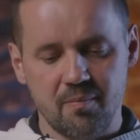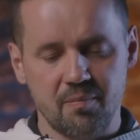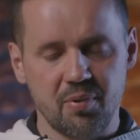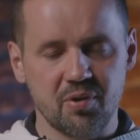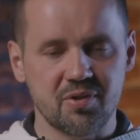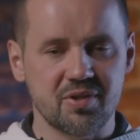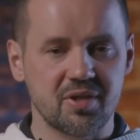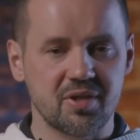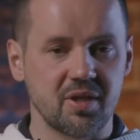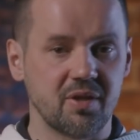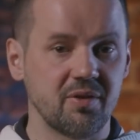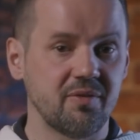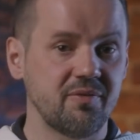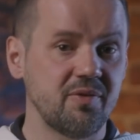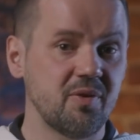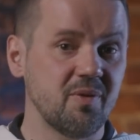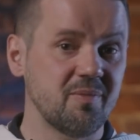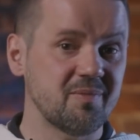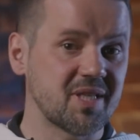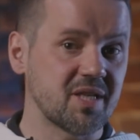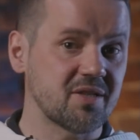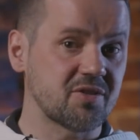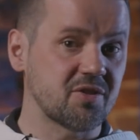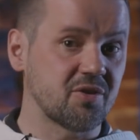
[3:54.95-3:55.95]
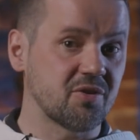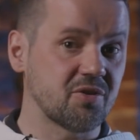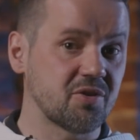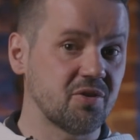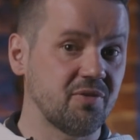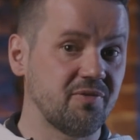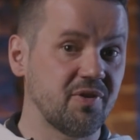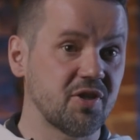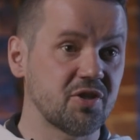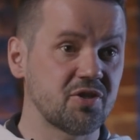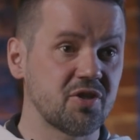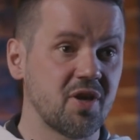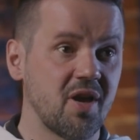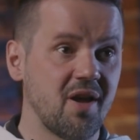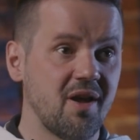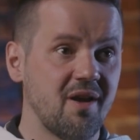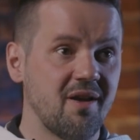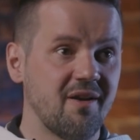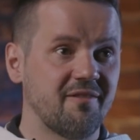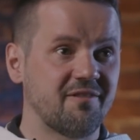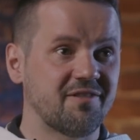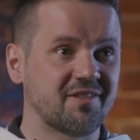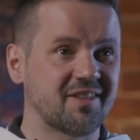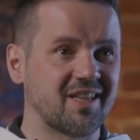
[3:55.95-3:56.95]
postanowiłem zastosować
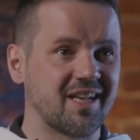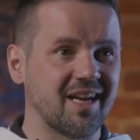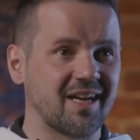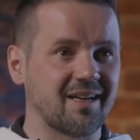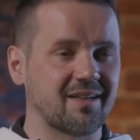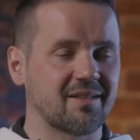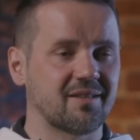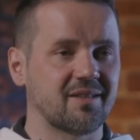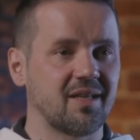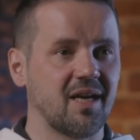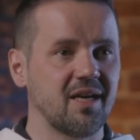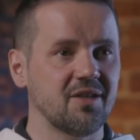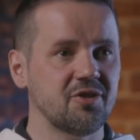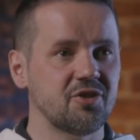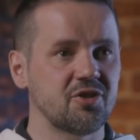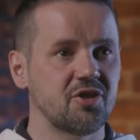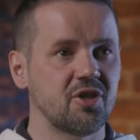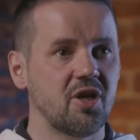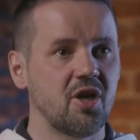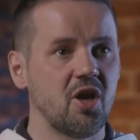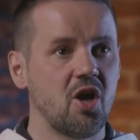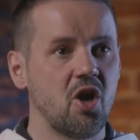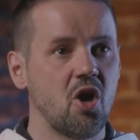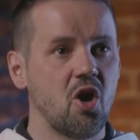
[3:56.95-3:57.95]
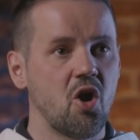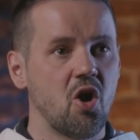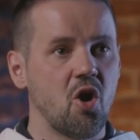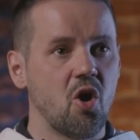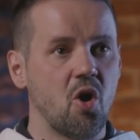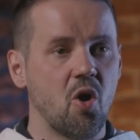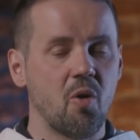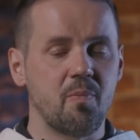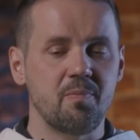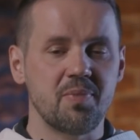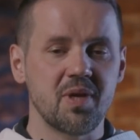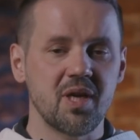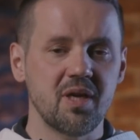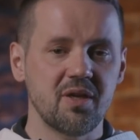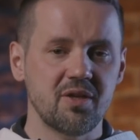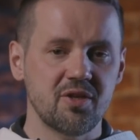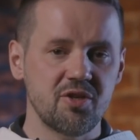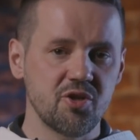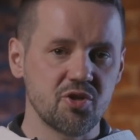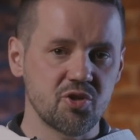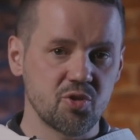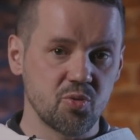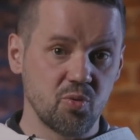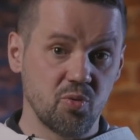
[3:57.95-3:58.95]
w traktacie o
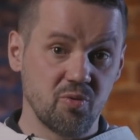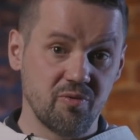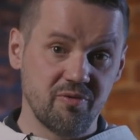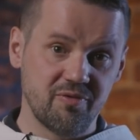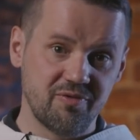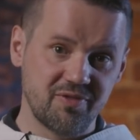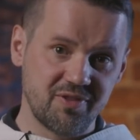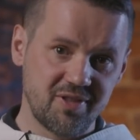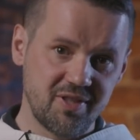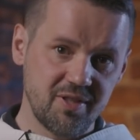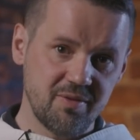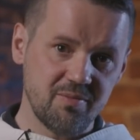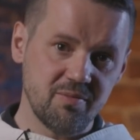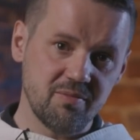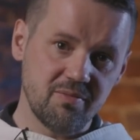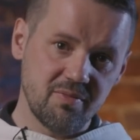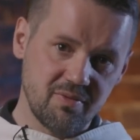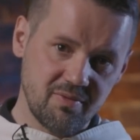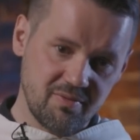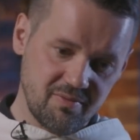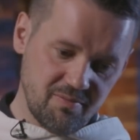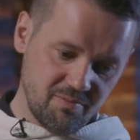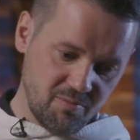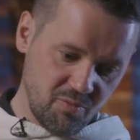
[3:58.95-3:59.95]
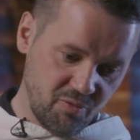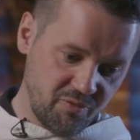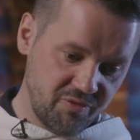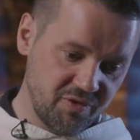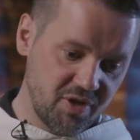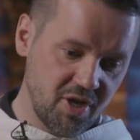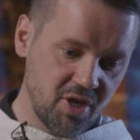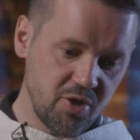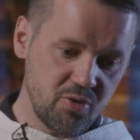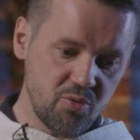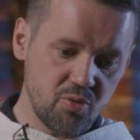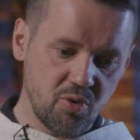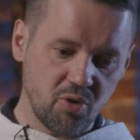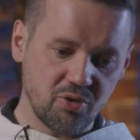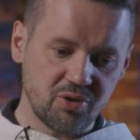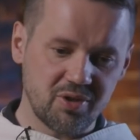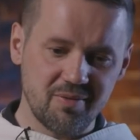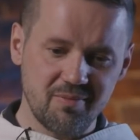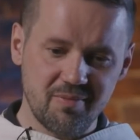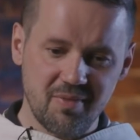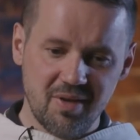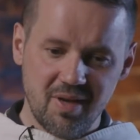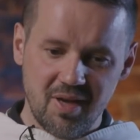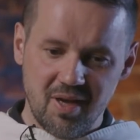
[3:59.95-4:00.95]
pięknie i złu, w tym mówieniu o
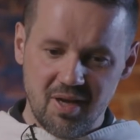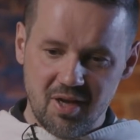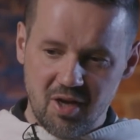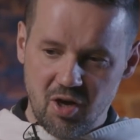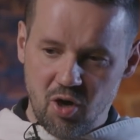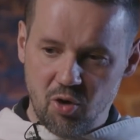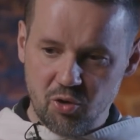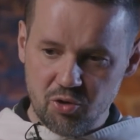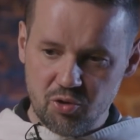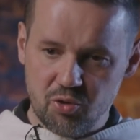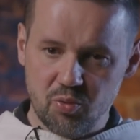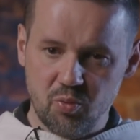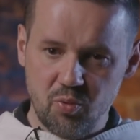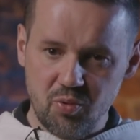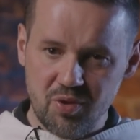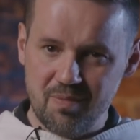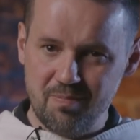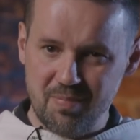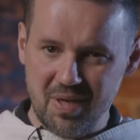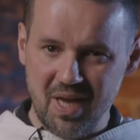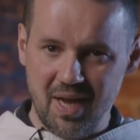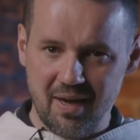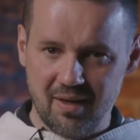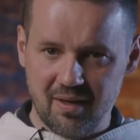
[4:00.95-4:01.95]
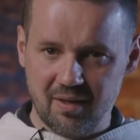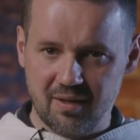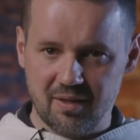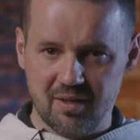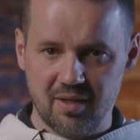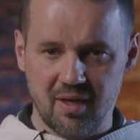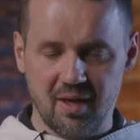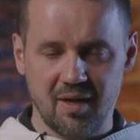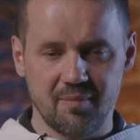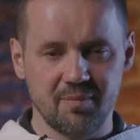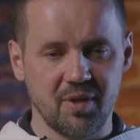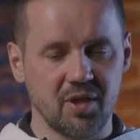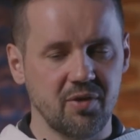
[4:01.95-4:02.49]
tym, o złu i pięknie. A